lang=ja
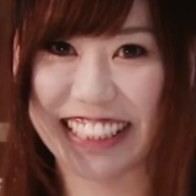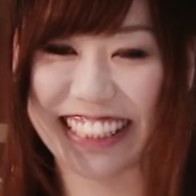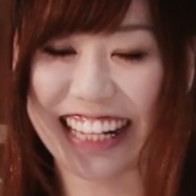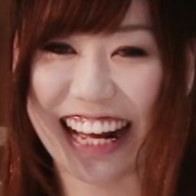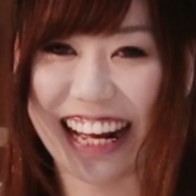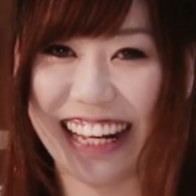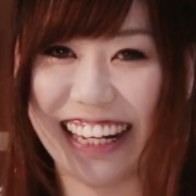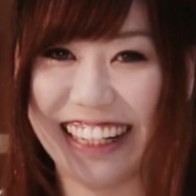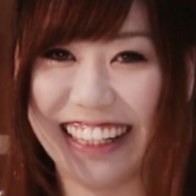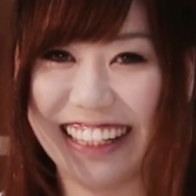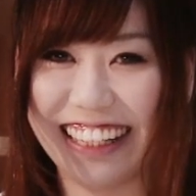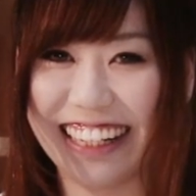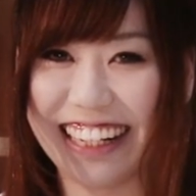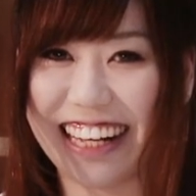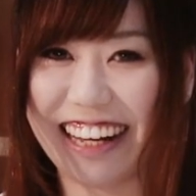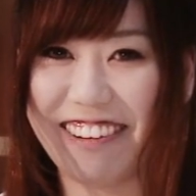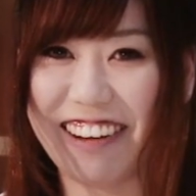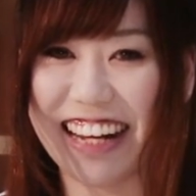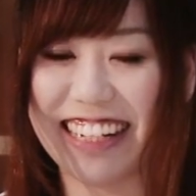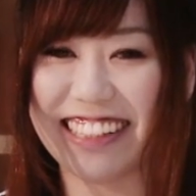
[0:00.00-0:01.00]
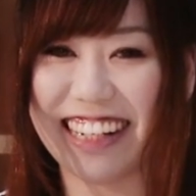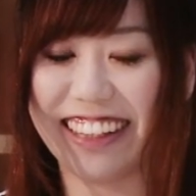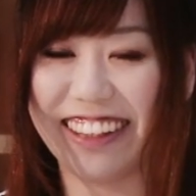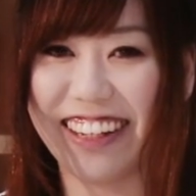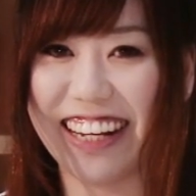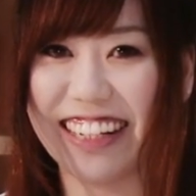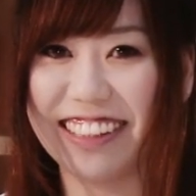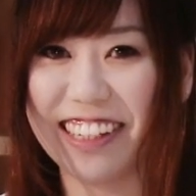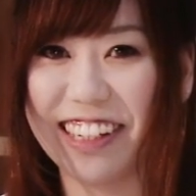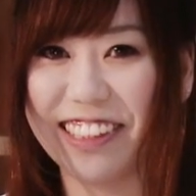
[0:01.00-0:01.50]
した可愛さ
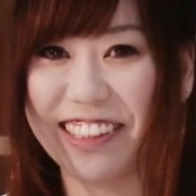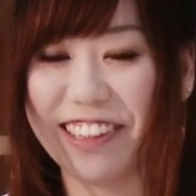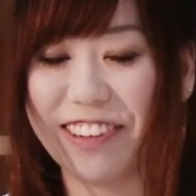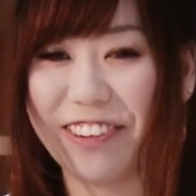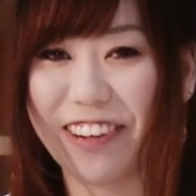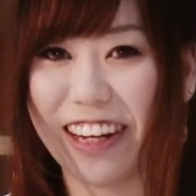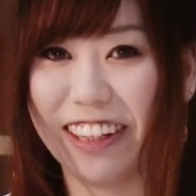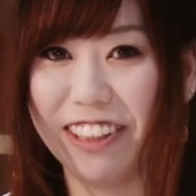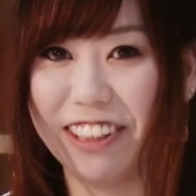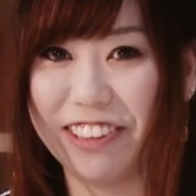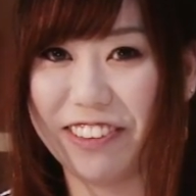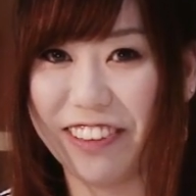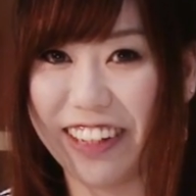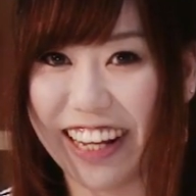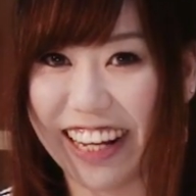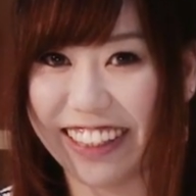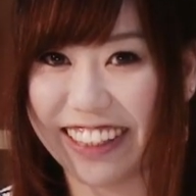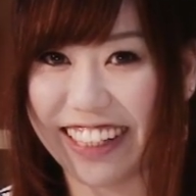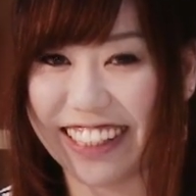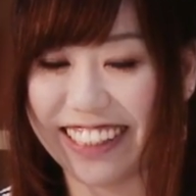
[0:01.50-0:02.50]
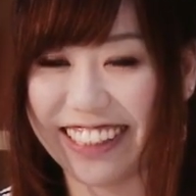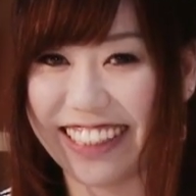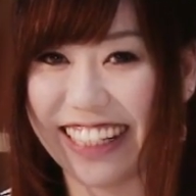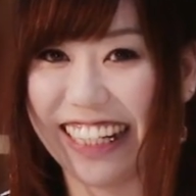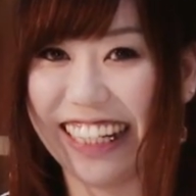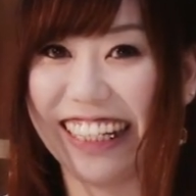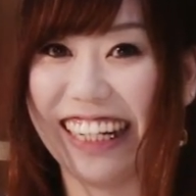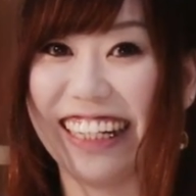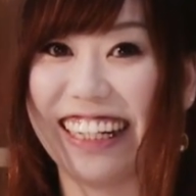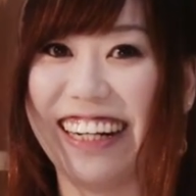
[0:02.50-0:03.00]
と優しさを兼ね備えた素
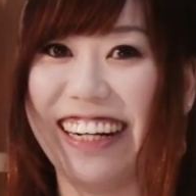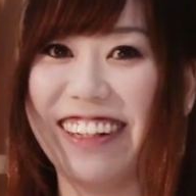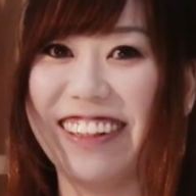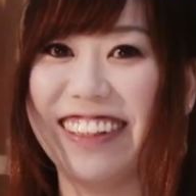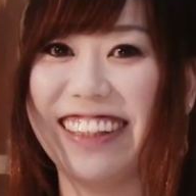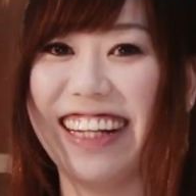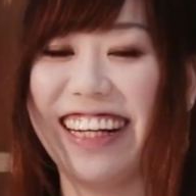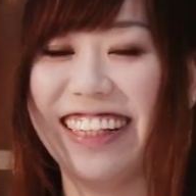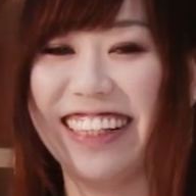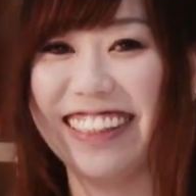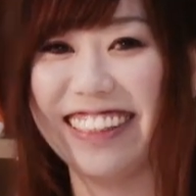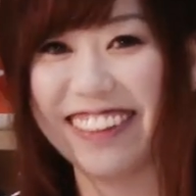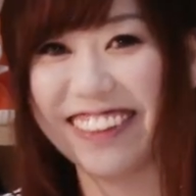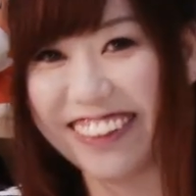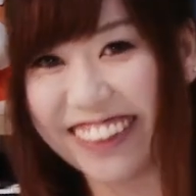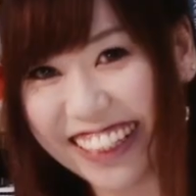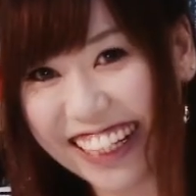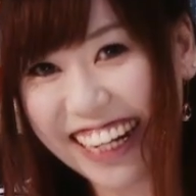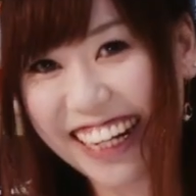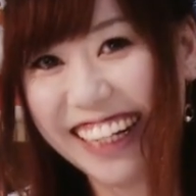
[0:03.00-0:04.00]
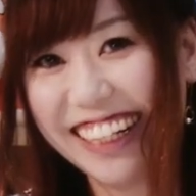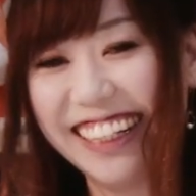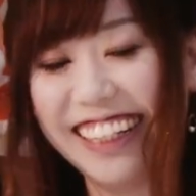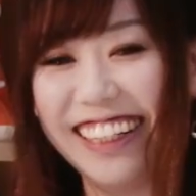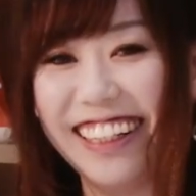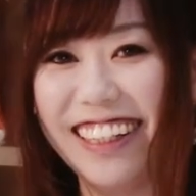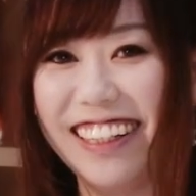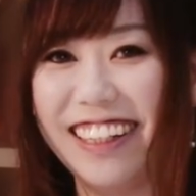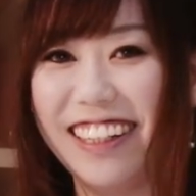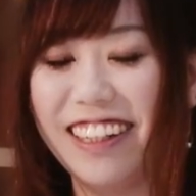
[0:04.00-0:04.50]
敵なキャラクターですよね
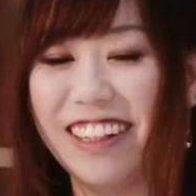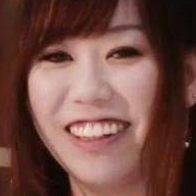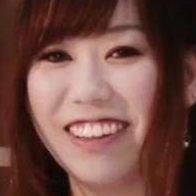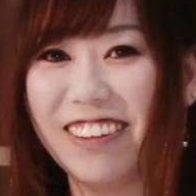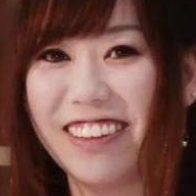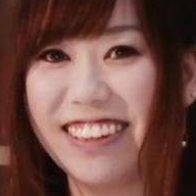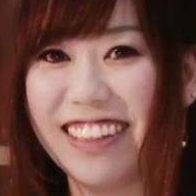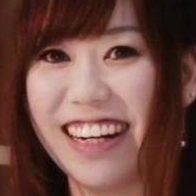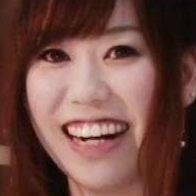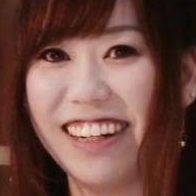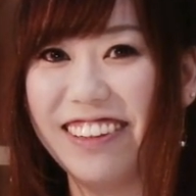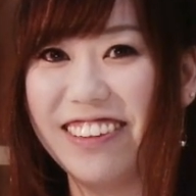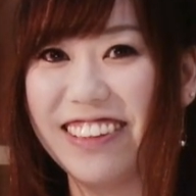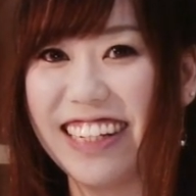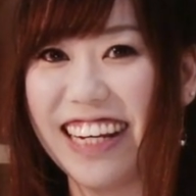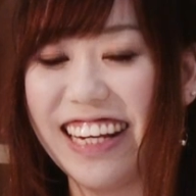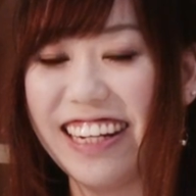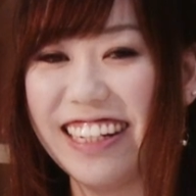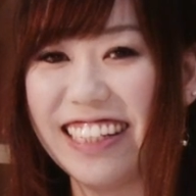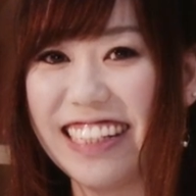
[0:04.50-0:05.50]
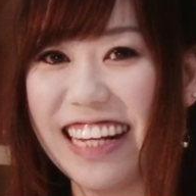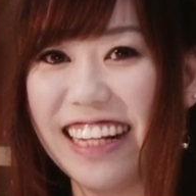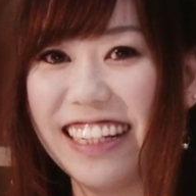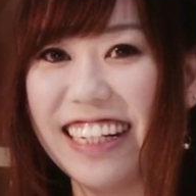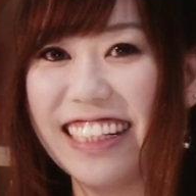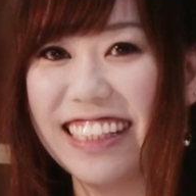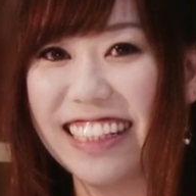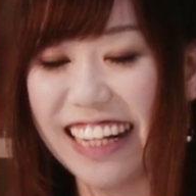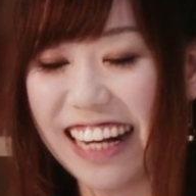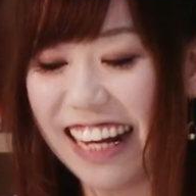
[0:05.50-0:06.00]
こちらの声優さん
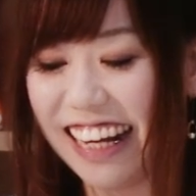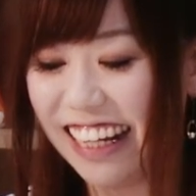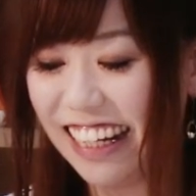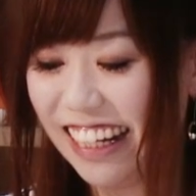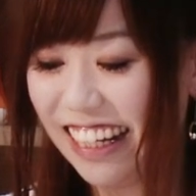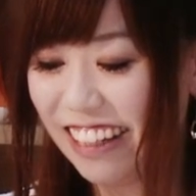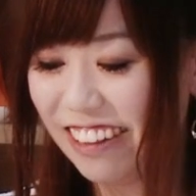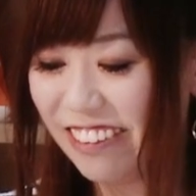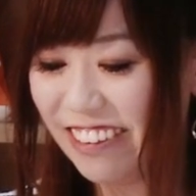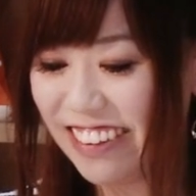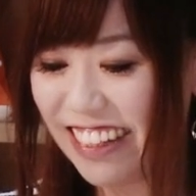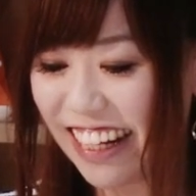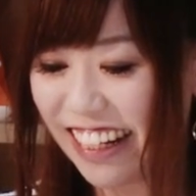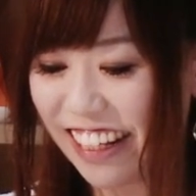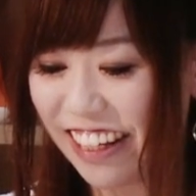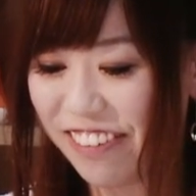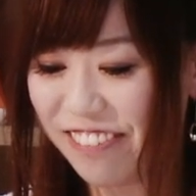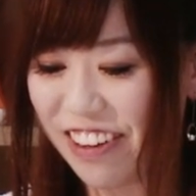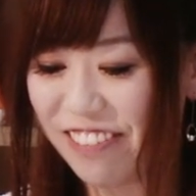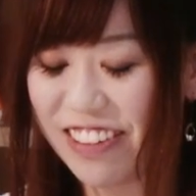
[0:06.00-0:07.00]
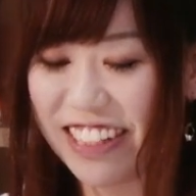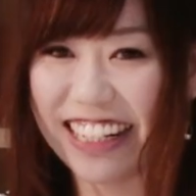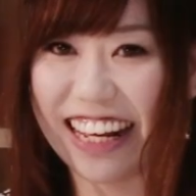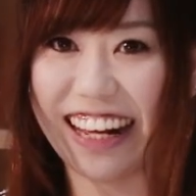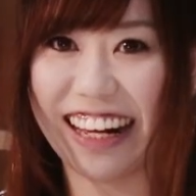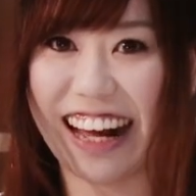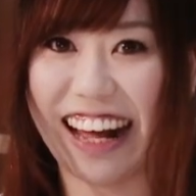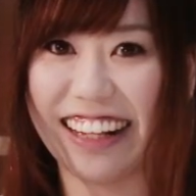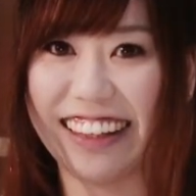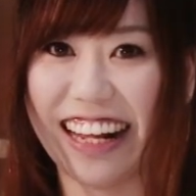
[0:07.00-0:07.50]
ですが尾崎真美
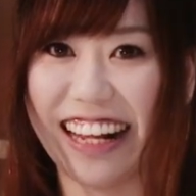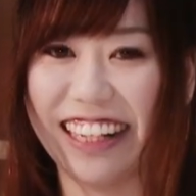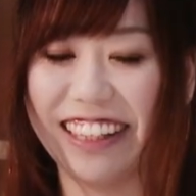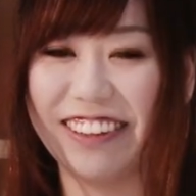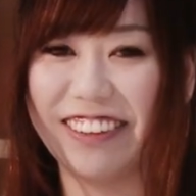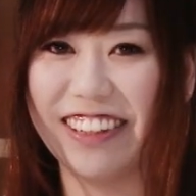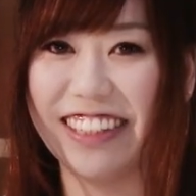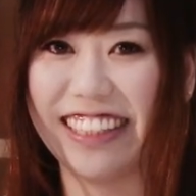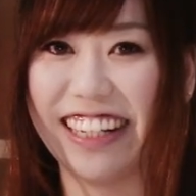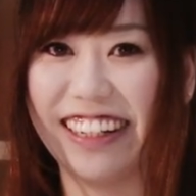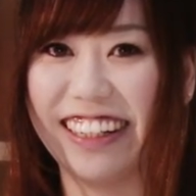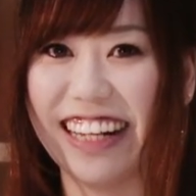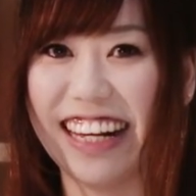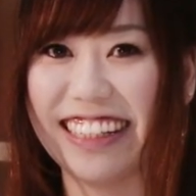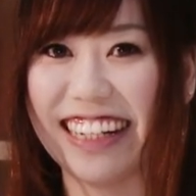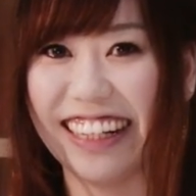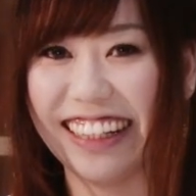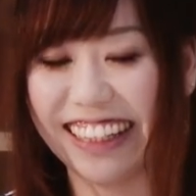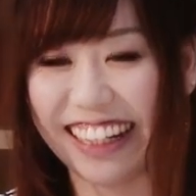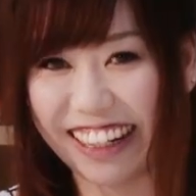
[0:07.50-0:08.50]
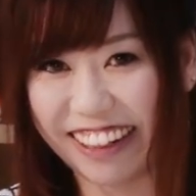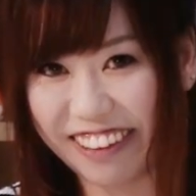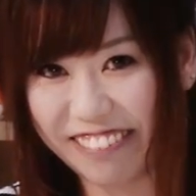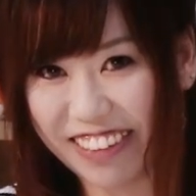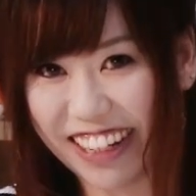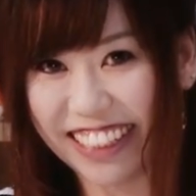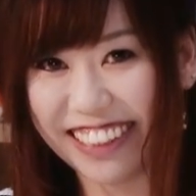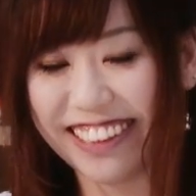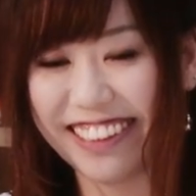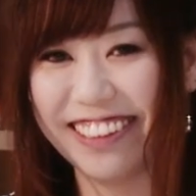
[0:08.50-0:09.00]
さんが担当してくださっており
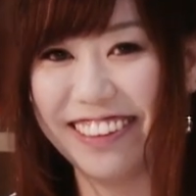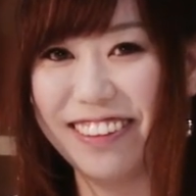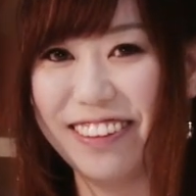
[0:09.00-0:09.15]
ます